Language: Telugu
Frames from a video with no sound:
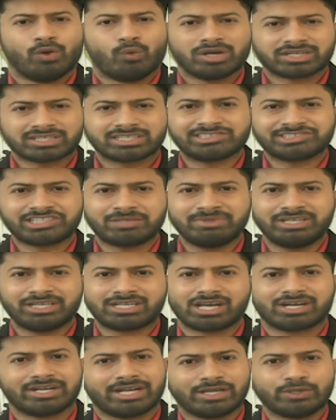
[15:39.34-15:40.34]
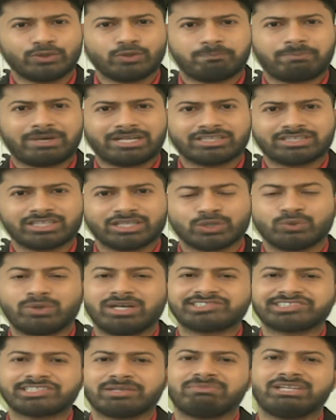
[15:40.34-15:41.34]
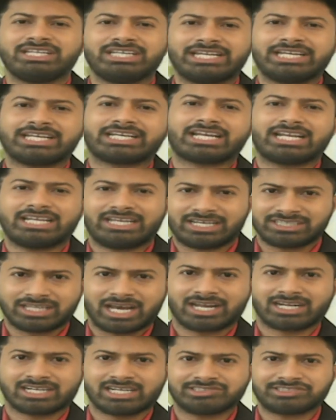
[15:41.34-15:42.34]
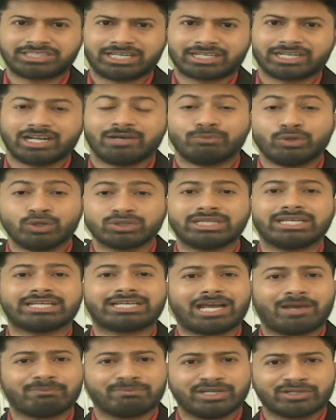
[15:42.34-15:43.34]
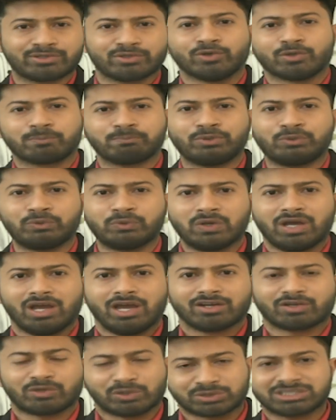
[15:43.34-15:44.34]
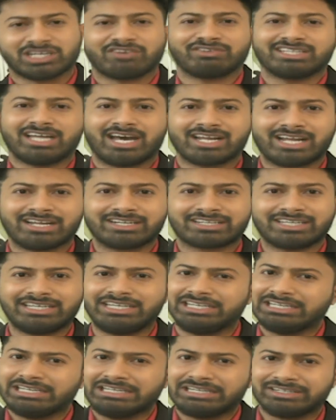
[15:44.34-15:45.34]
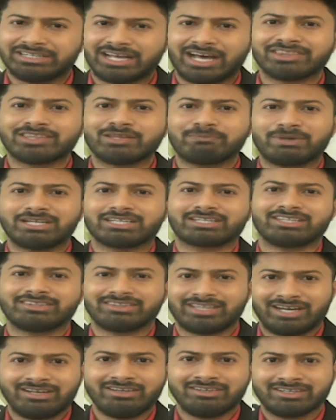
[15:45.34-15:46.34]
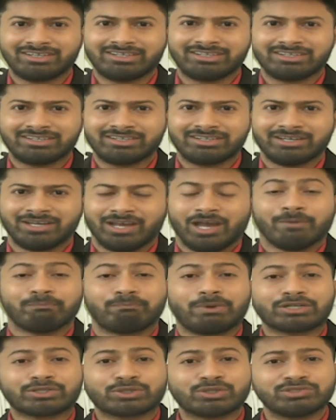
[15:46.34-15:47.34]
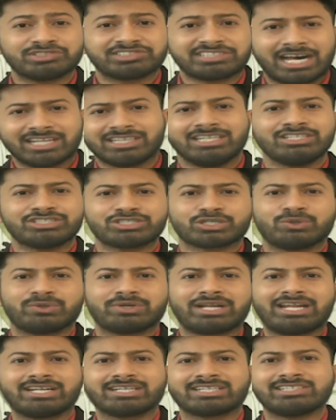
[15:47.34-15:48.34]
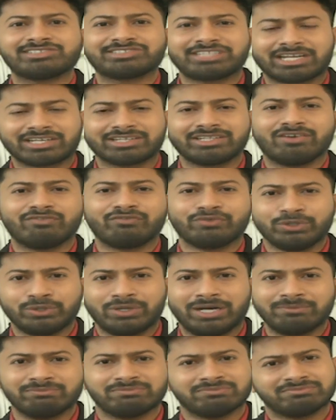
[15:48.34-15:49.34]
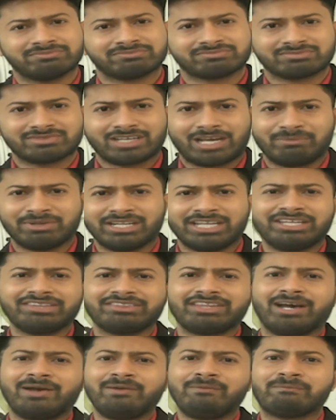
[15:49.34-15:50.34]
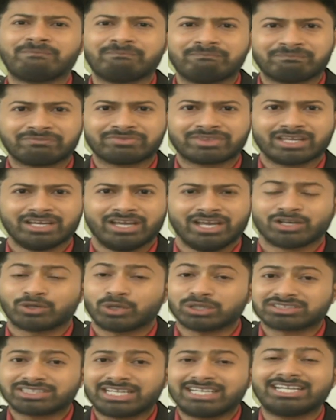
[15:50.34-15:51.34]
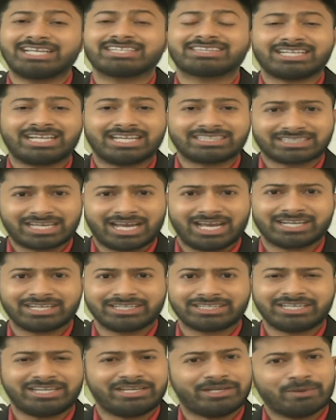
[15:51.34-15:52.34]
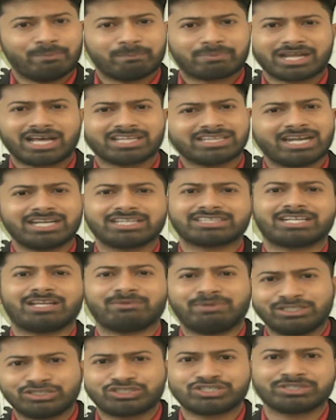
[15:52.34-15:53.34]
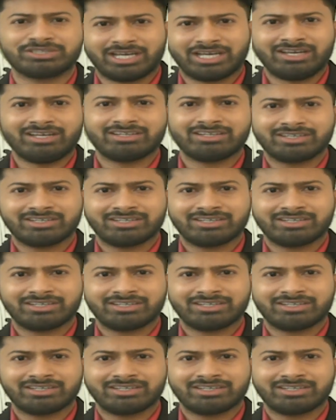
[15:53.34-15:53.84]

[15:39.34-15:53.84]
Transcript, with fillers: వర్గ సమీకరణాలు పనితీరు అసెంబ్లీ ఎన్నికల ఆధారంగా సాగిన మోదీ కేబినెట్ కూర్పు కొత్త విధానానికి నాంది పలికిందా పట్టు సాధించుకోవడానికి సాగిన వ్యూహం అమలయిందా కొత్త నేతల తయారీకి ప్రాధాన్యత లభించిందా